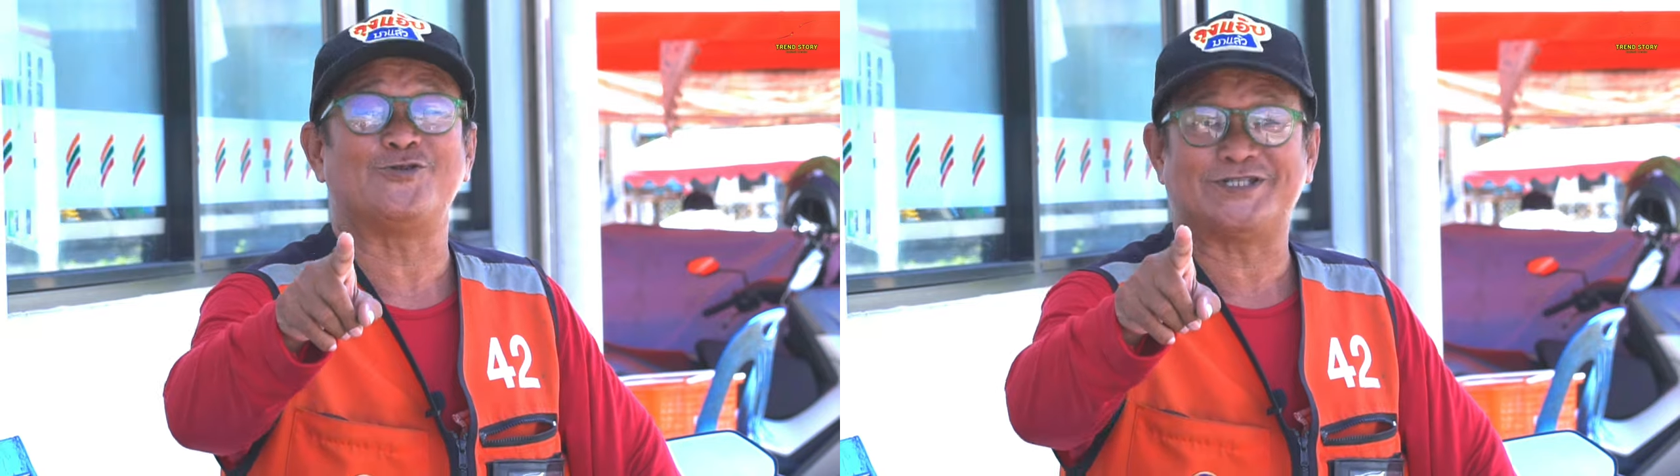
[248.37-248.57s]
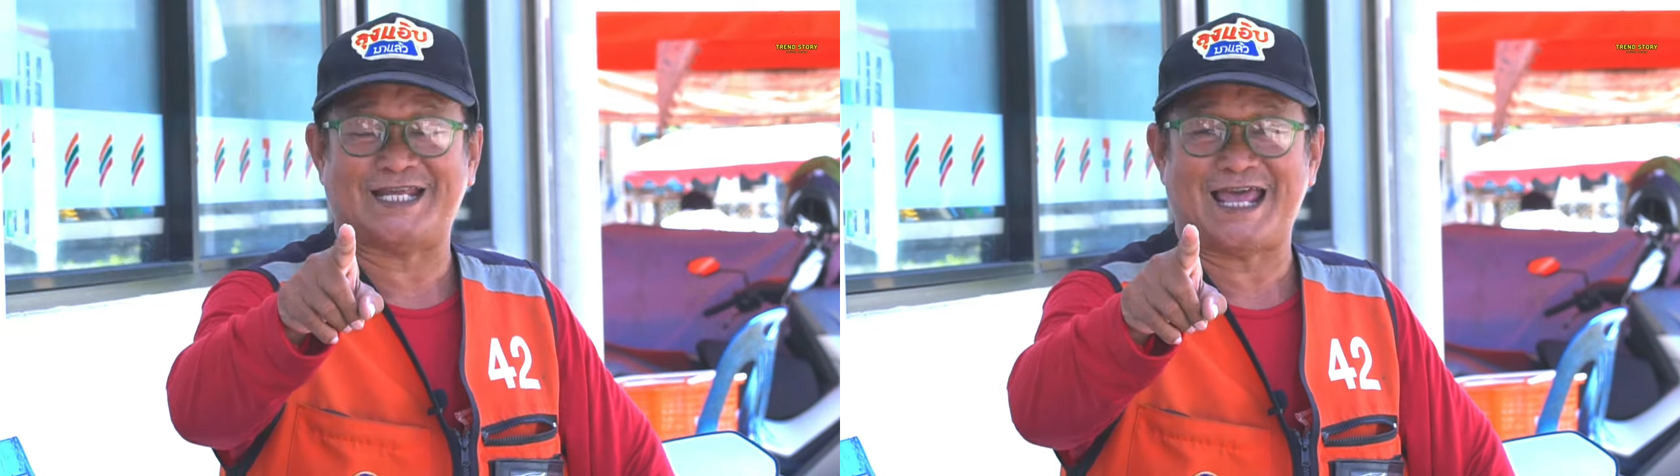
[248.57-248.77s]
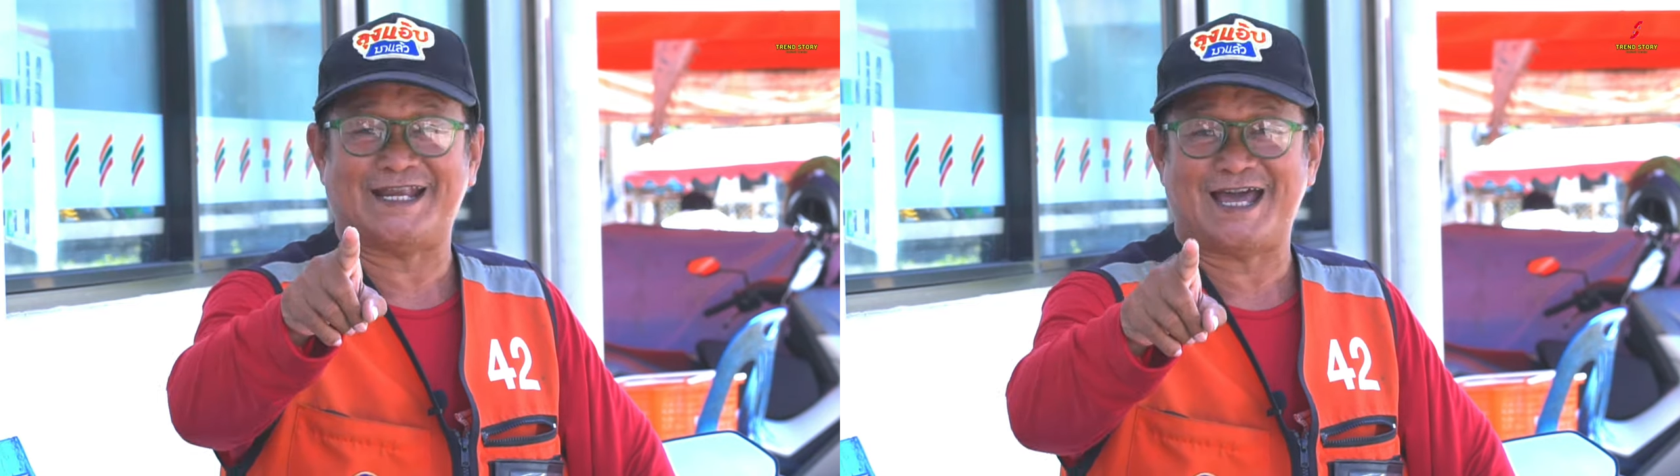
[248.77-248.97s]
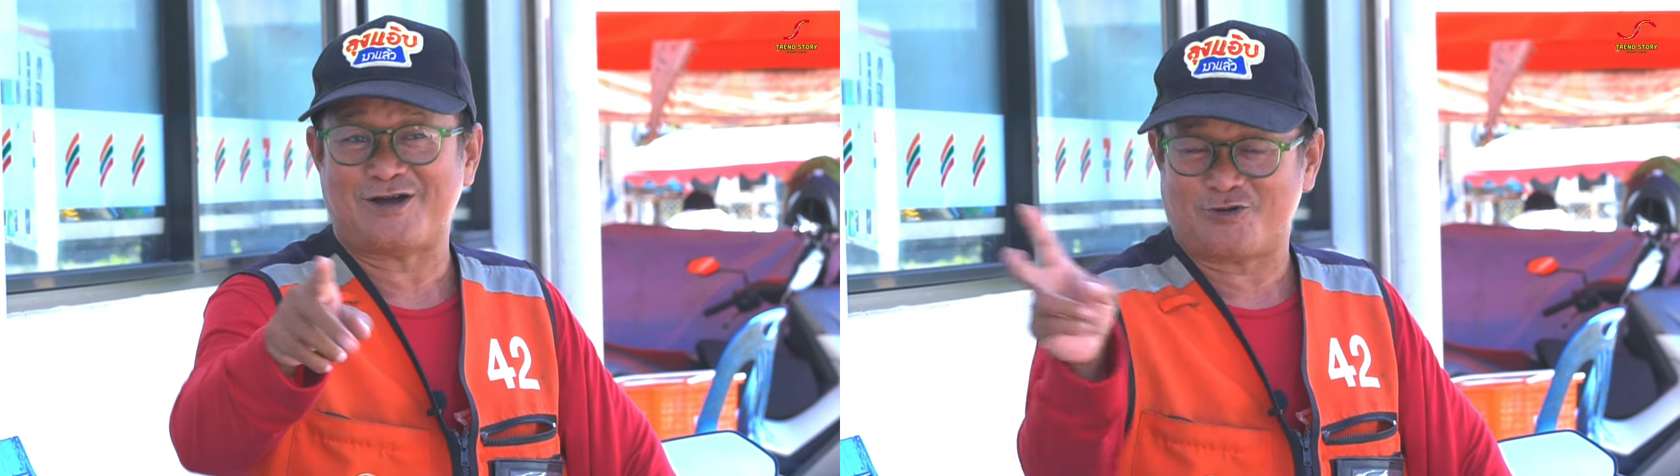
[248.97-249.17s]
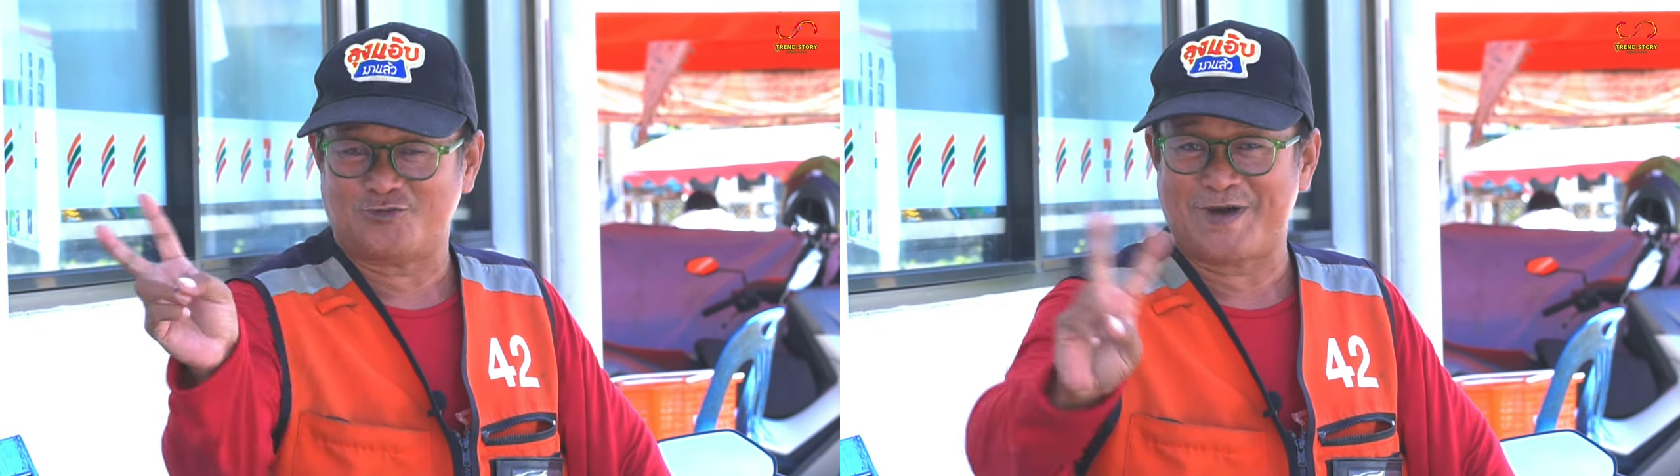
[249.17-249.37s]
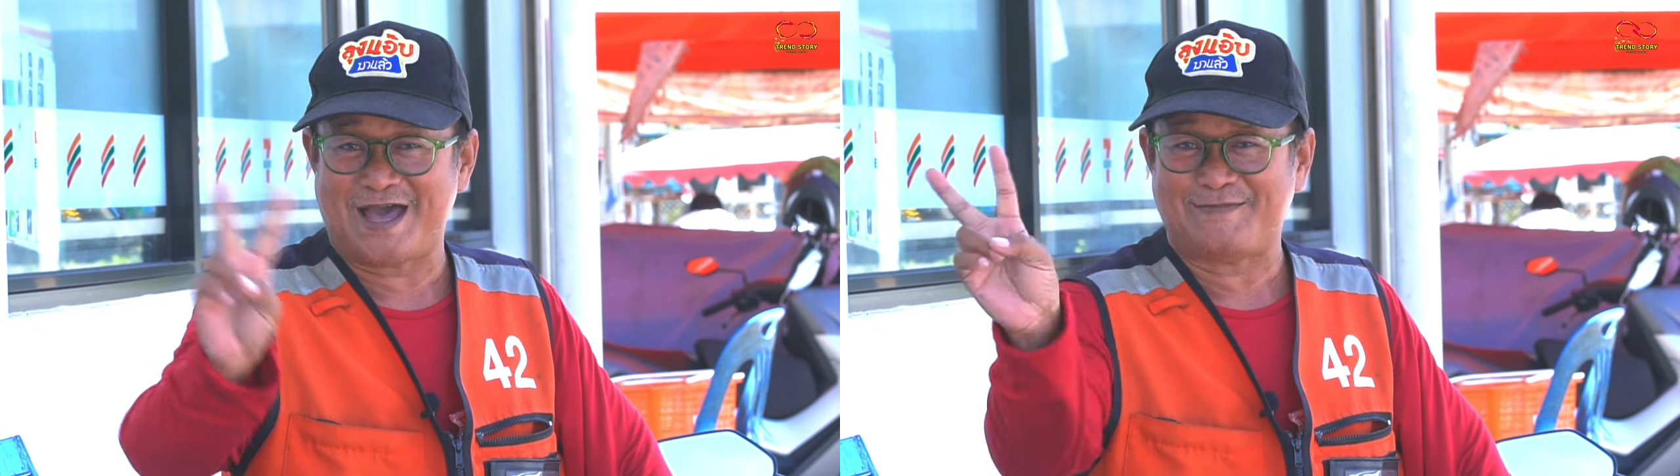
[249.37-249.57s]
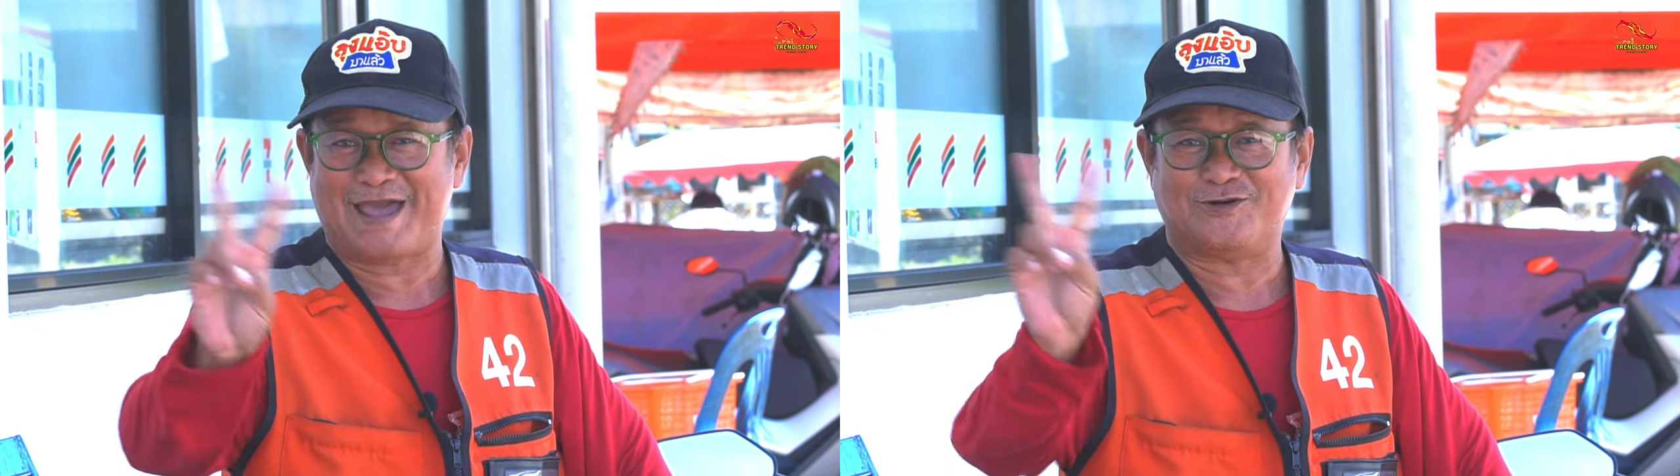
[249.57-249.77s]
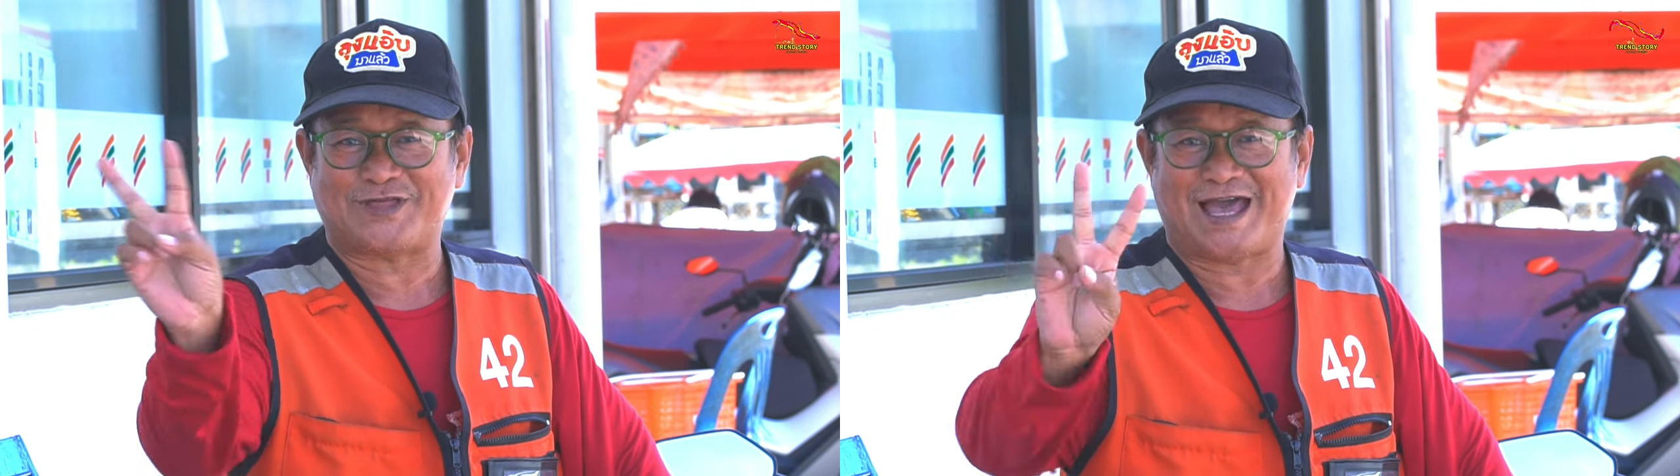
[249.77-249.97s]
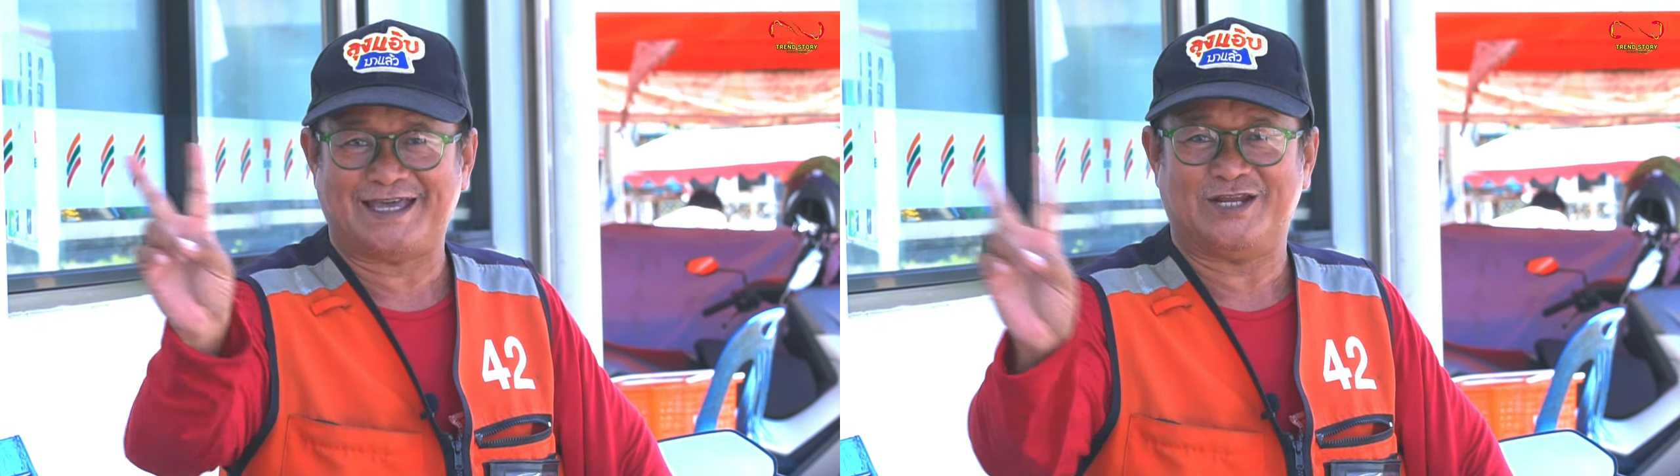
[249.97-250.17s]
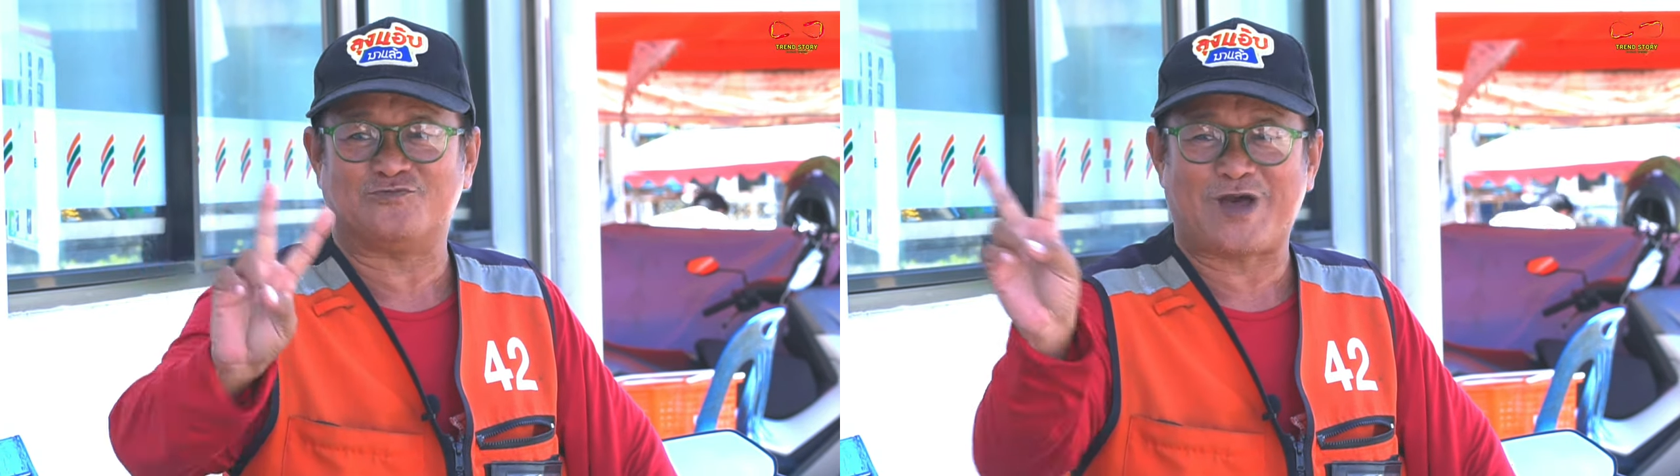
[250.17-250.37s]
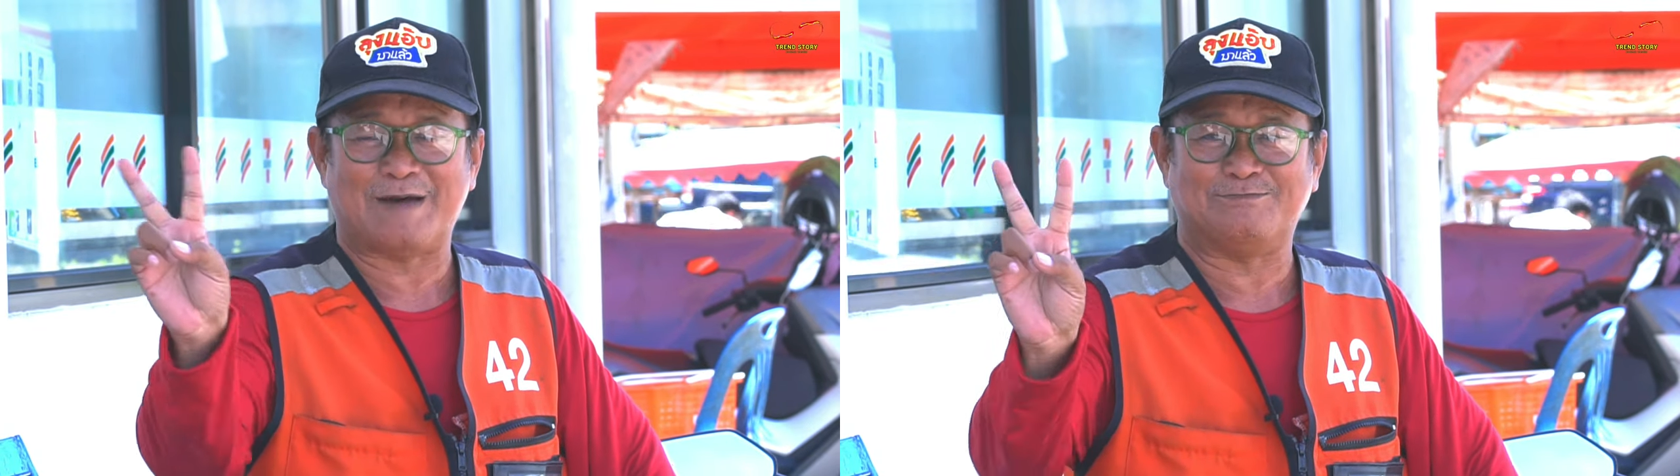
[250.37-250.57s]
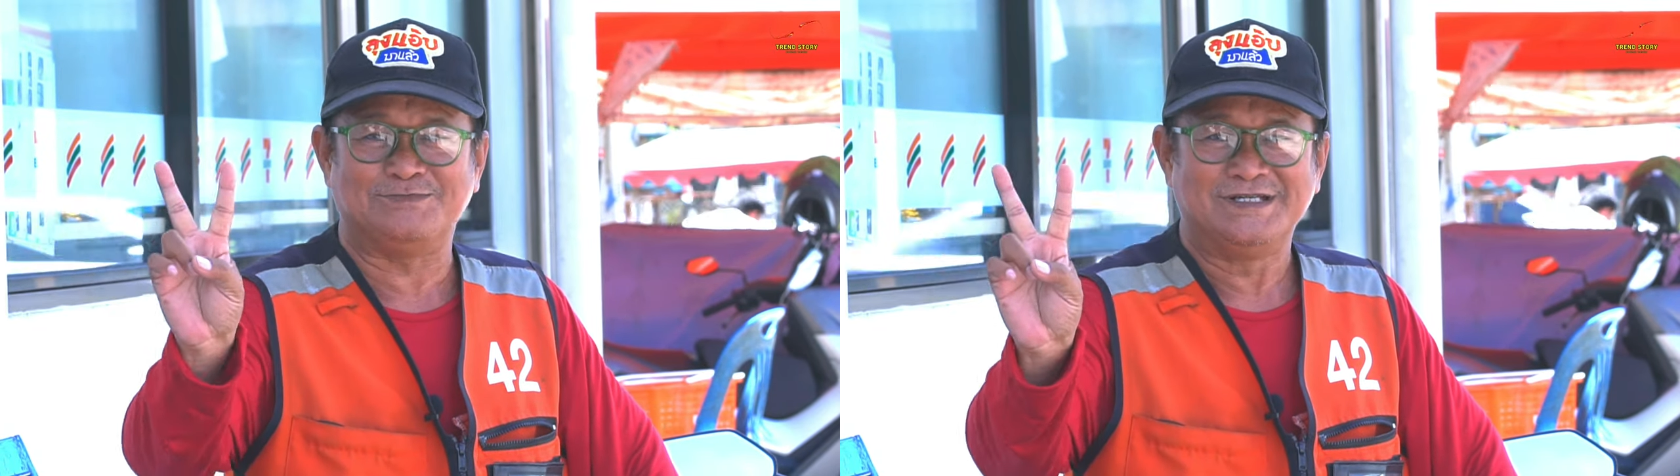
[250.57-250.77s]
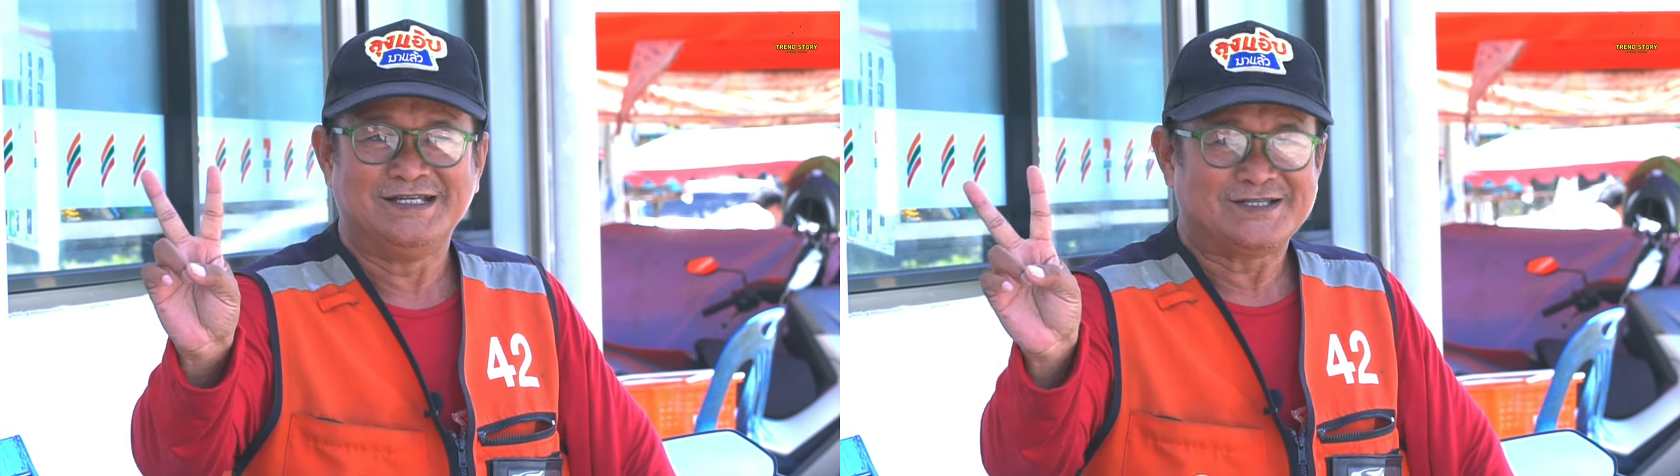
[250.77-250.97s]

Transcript: ด์ทูคิสไทยแลนด์นะขอบคุณมากแหมอุตส่าห์เห็นความ